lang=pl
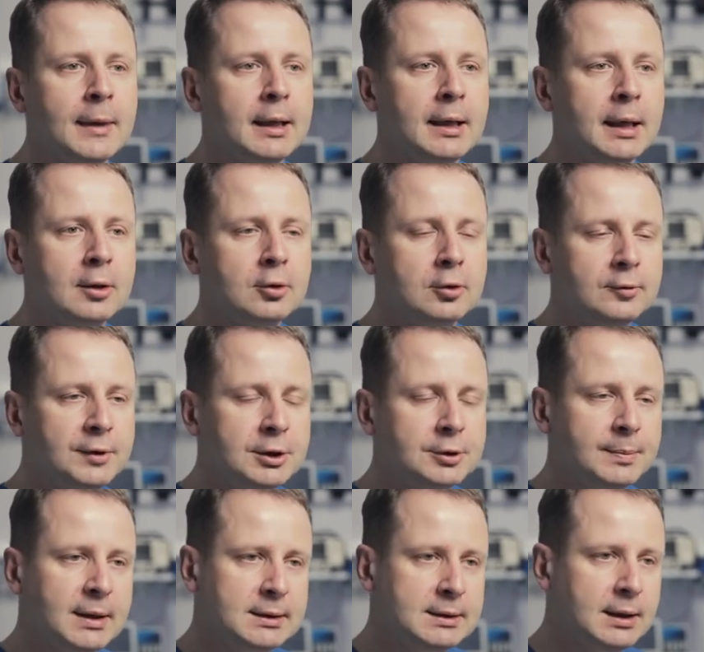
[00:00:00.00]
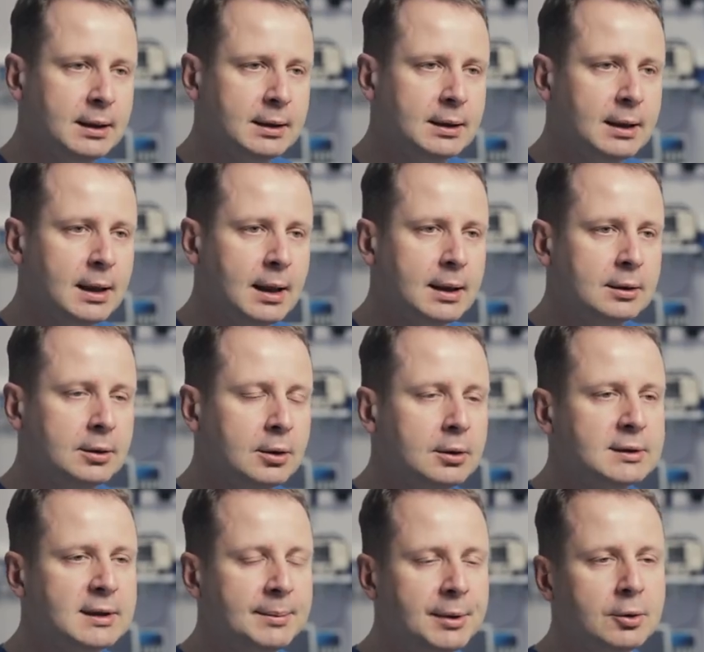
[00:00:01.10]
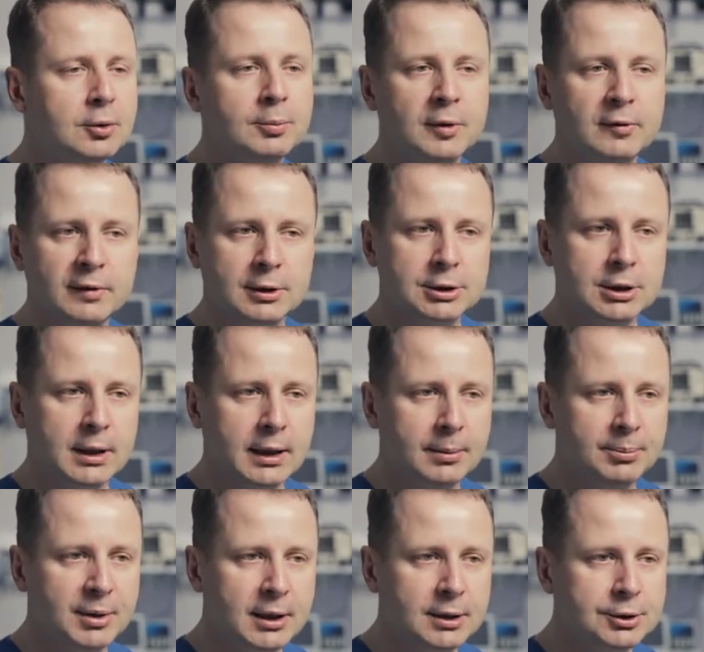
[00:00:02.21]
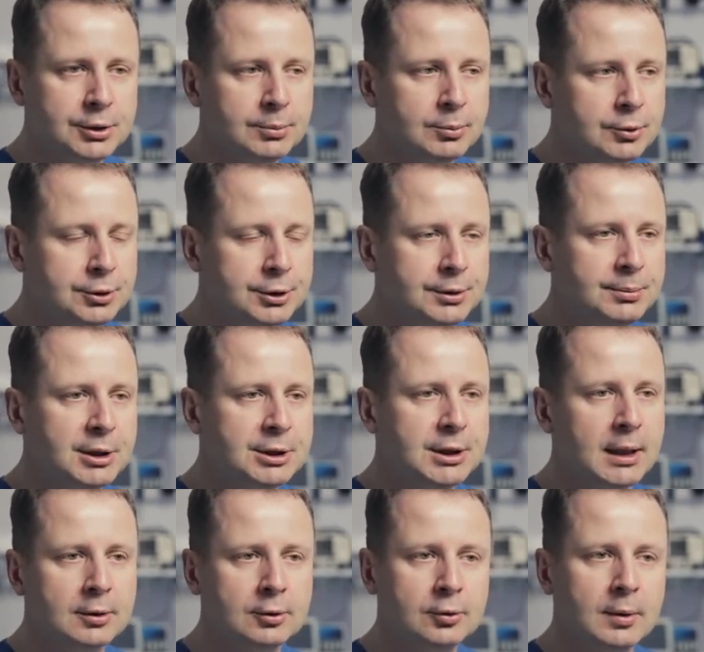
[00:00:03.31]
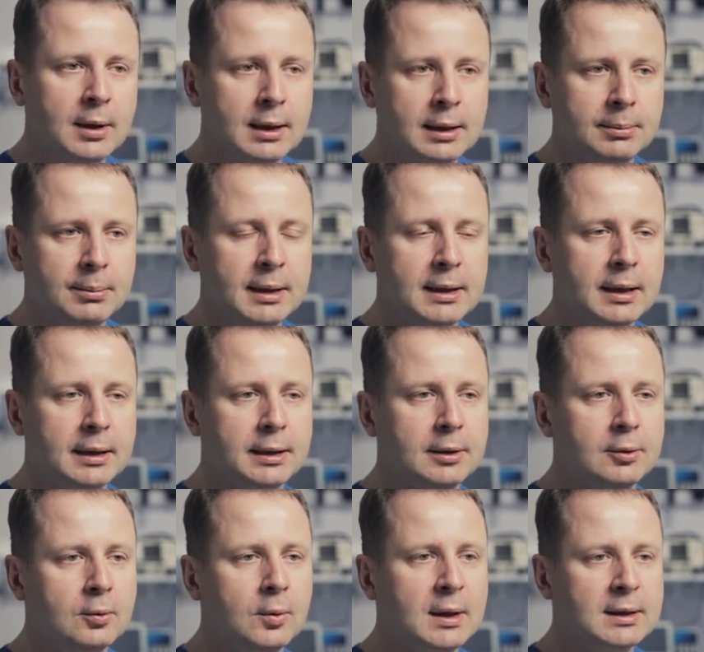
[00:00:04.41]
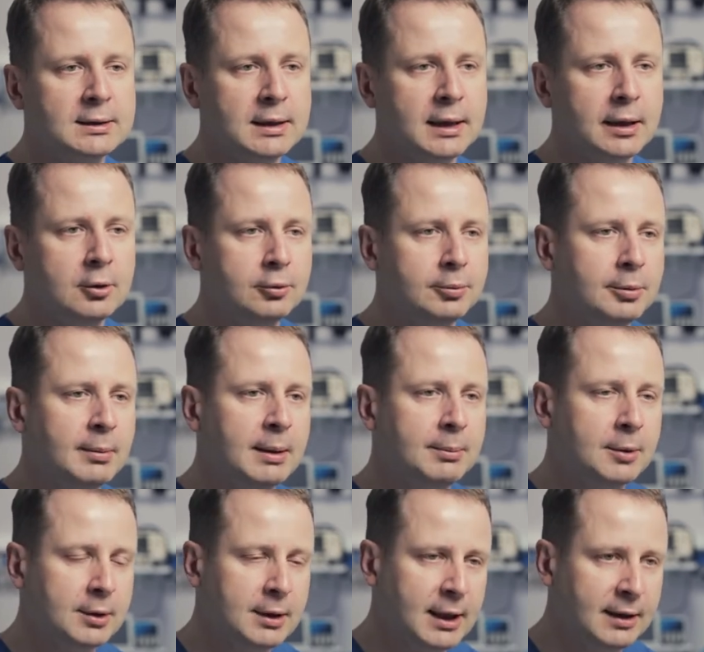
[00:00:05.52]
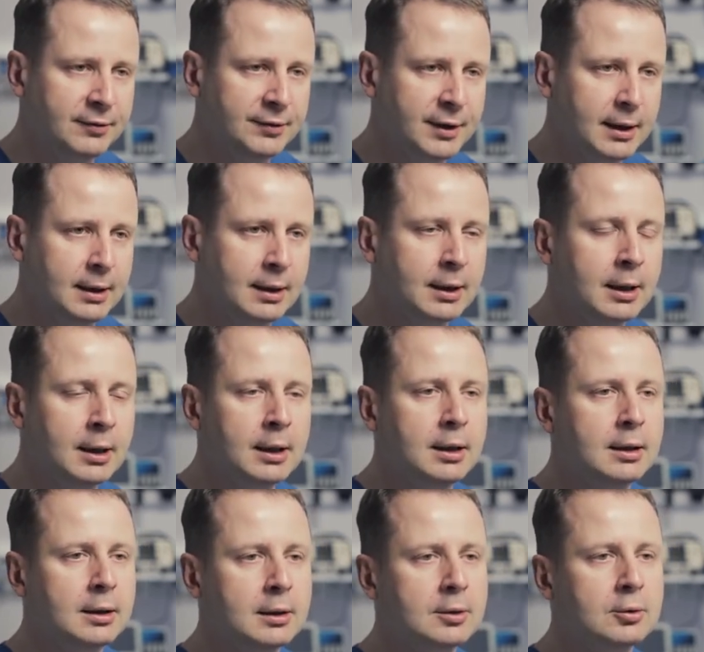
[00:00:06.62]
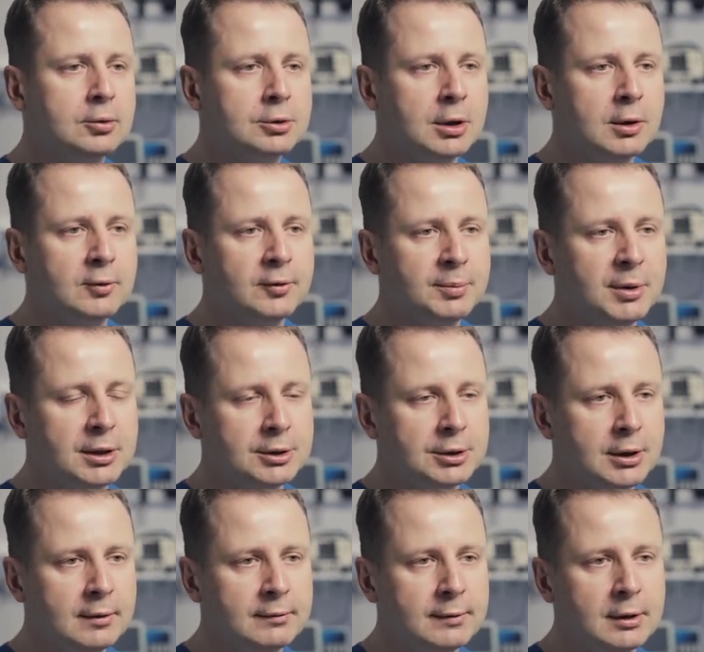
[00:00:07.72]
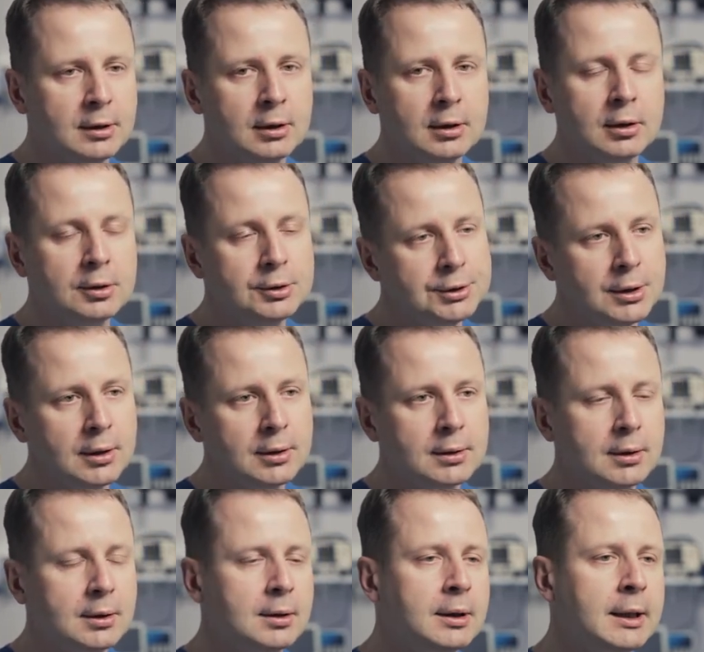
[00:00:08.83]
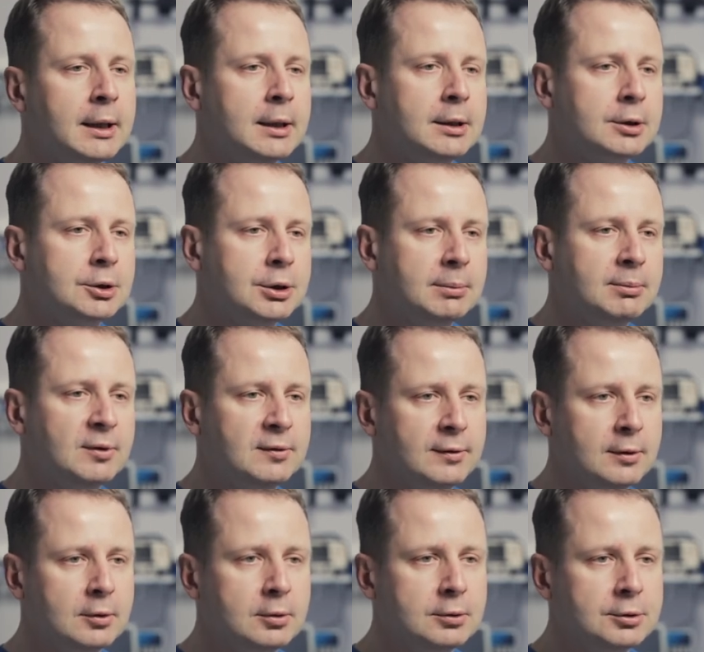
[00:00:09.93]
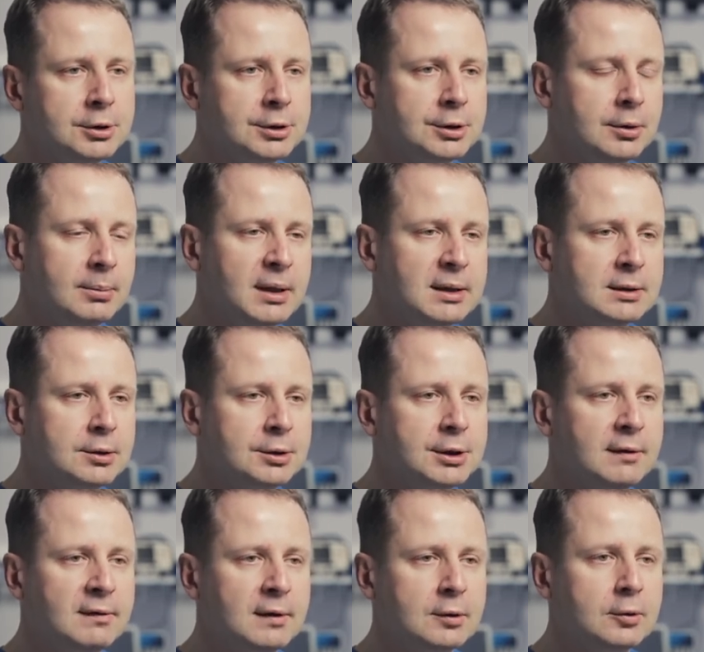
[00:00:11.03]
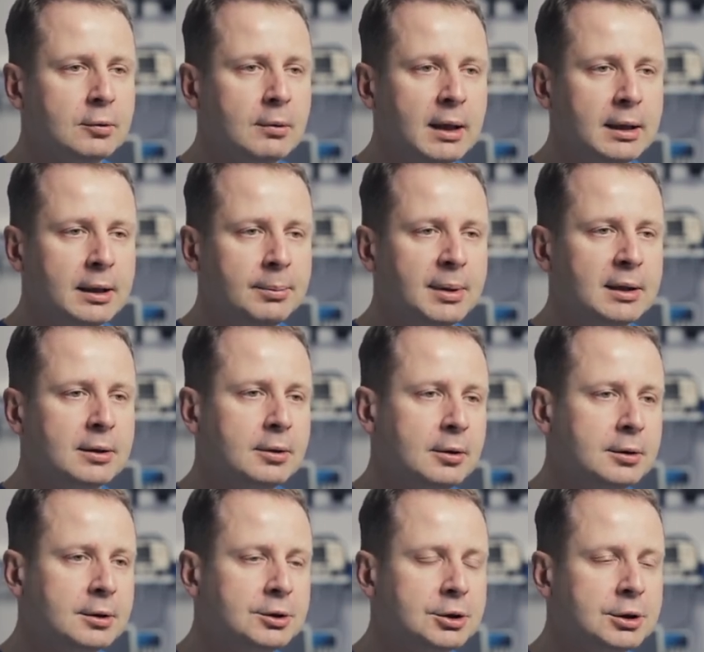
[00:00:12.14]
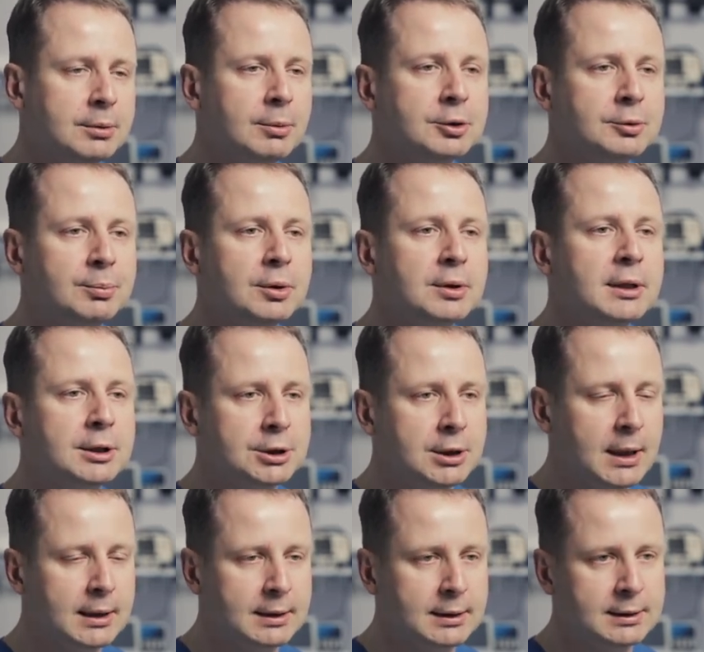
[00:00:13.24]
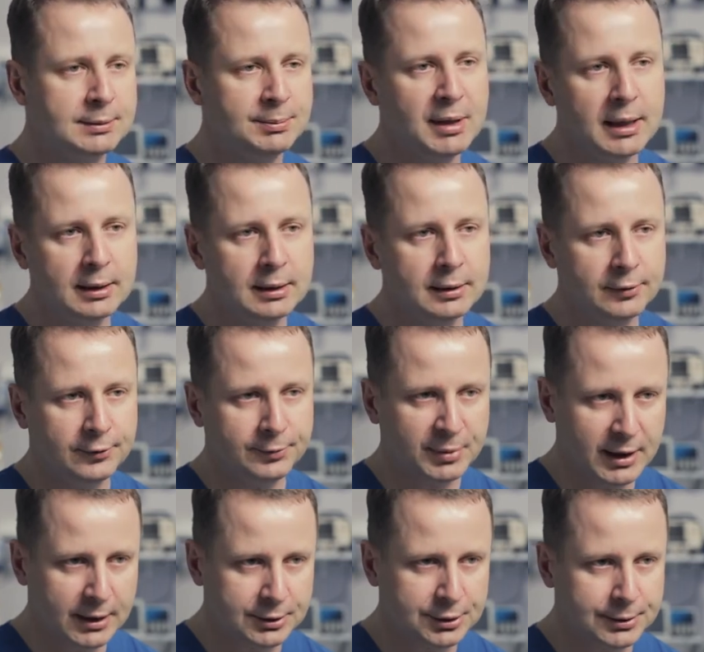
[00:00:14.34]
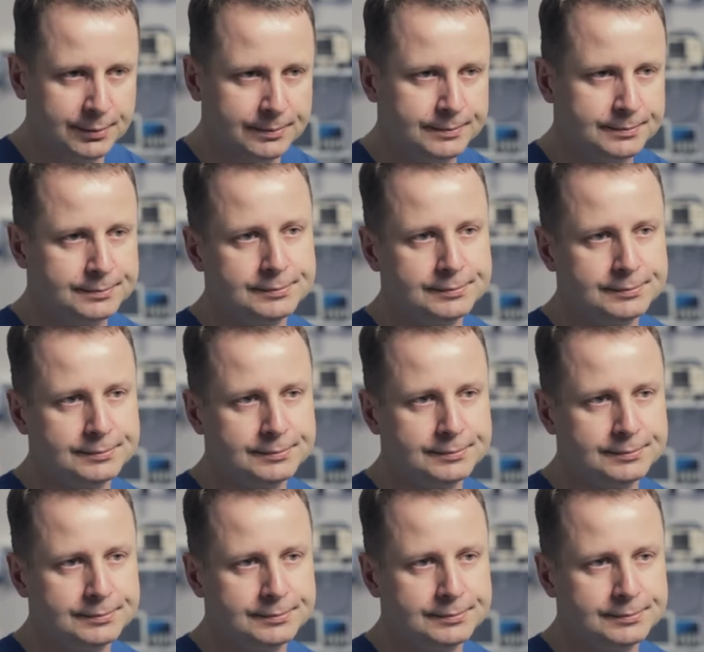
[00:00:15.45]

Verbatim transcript: jak również pacjentka do zabiegu powiększania piersi musi mieć aktualne badanie USG lub mamografię e, gruczołów piersiowych. Chodzi o to, żeby wykluczyć obecność ewentualnie patologicznych bądź podejrzanych zmian w piersi.